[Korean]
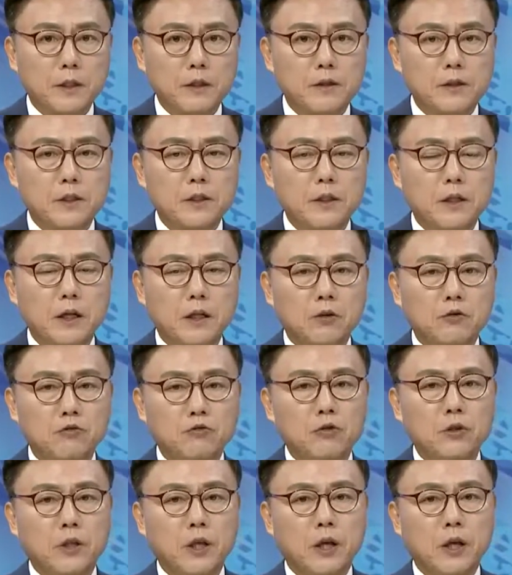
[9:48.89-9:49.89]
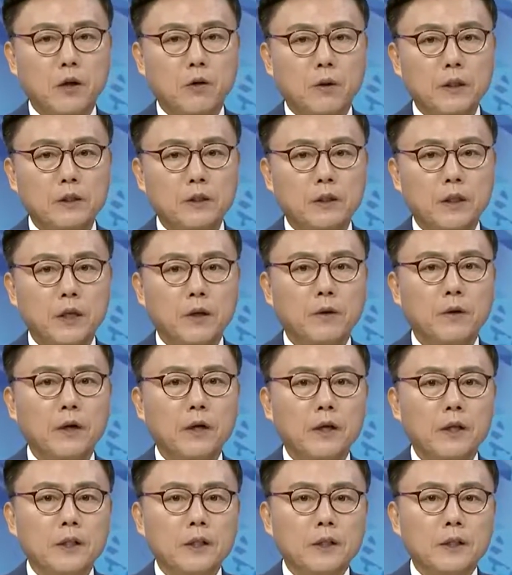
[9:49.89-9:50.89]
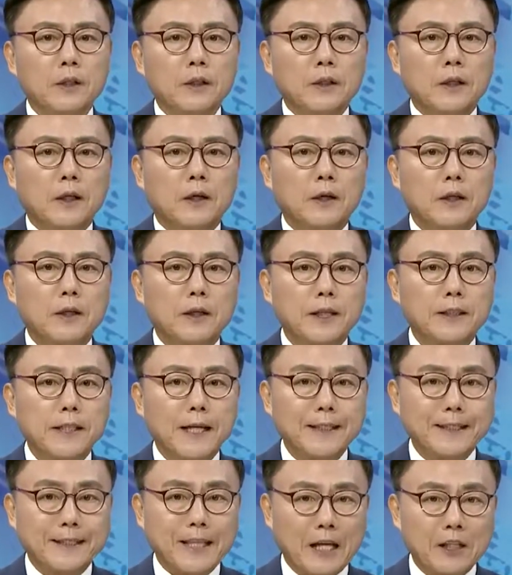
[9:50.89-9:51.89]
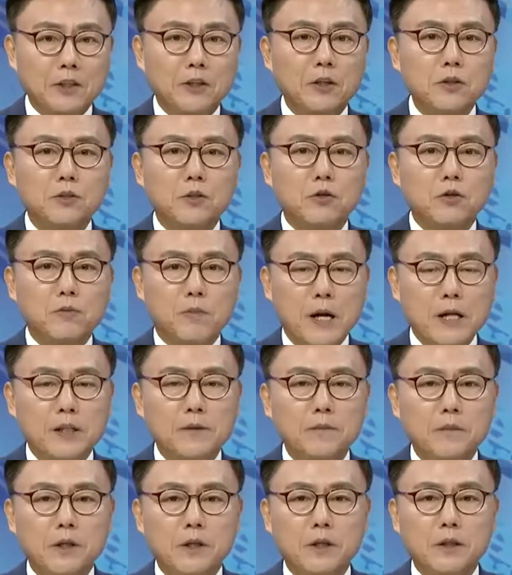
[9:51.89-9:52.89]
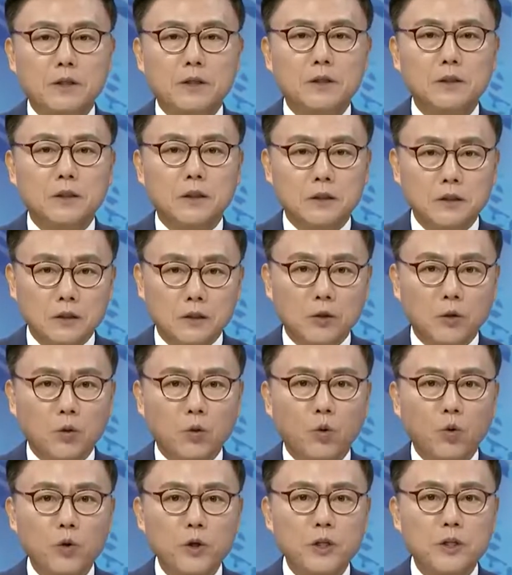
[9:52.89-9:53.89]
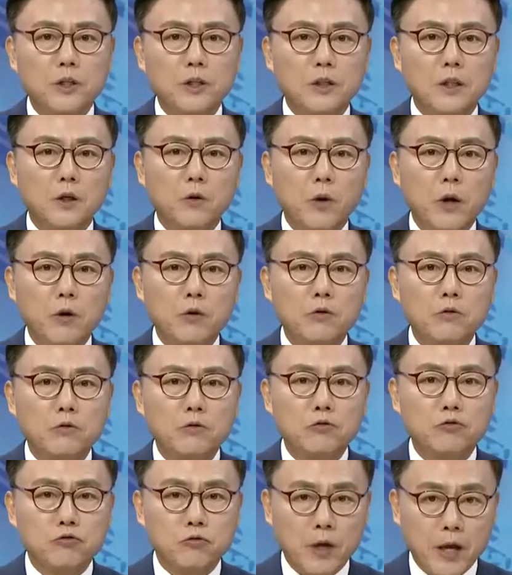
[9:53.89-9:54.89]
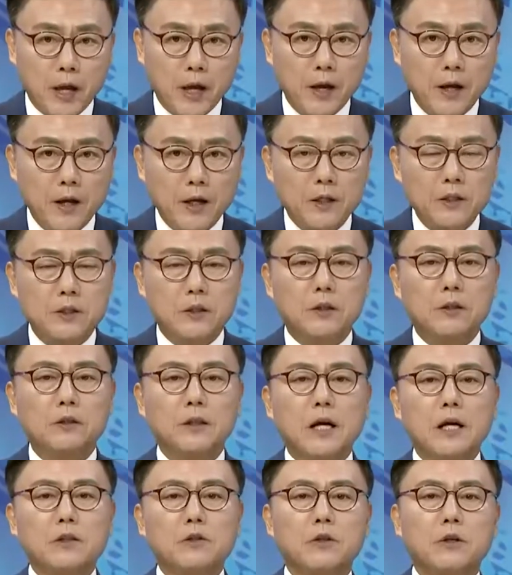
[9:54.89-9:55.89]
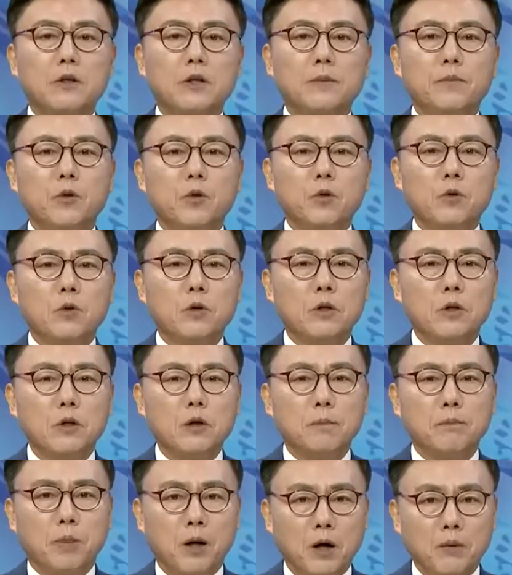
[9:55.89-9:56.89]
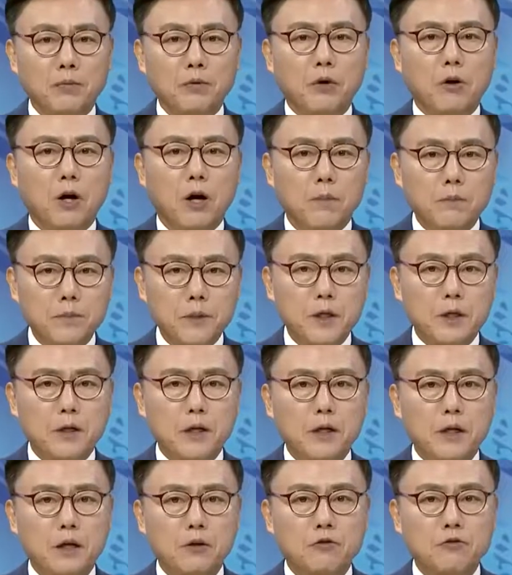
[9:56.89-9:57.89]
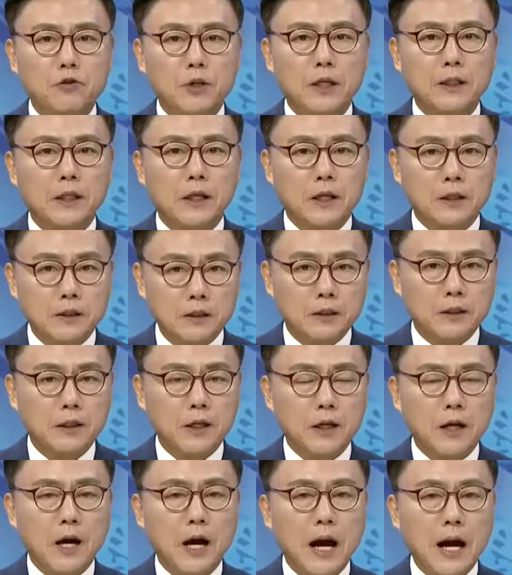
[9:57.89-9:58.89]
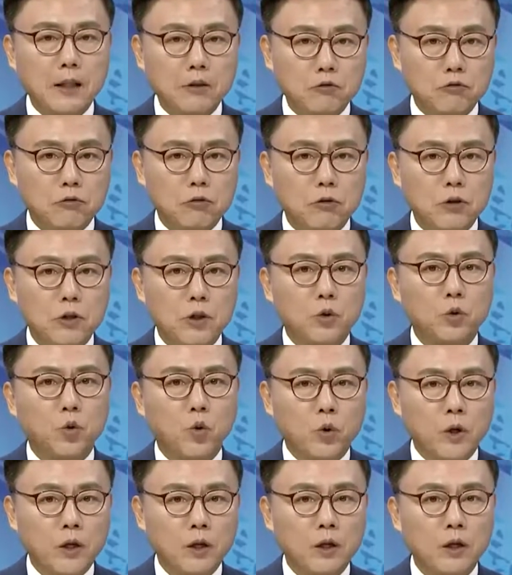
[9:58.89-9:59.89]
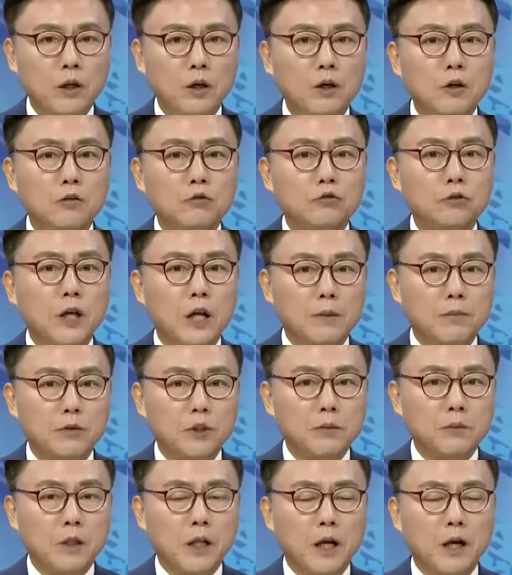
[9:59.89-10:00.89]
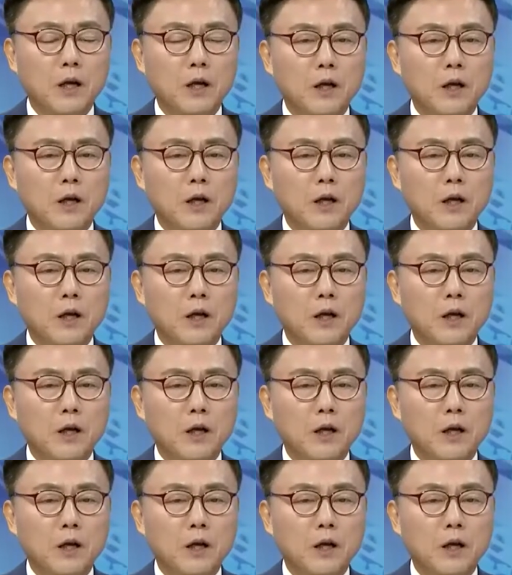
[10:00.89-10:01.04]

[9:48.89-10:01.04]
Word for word: 그래서 지금까지 유지돼 왔는데요. 어, 이렇게 제가 단정적으로 말씀드리는 근거는 OECD 회원국 중에 정당 설립 요건을 법으로 엄격하게 규정한 나라는 한국 그리고 독일 두 나라뿐입니다.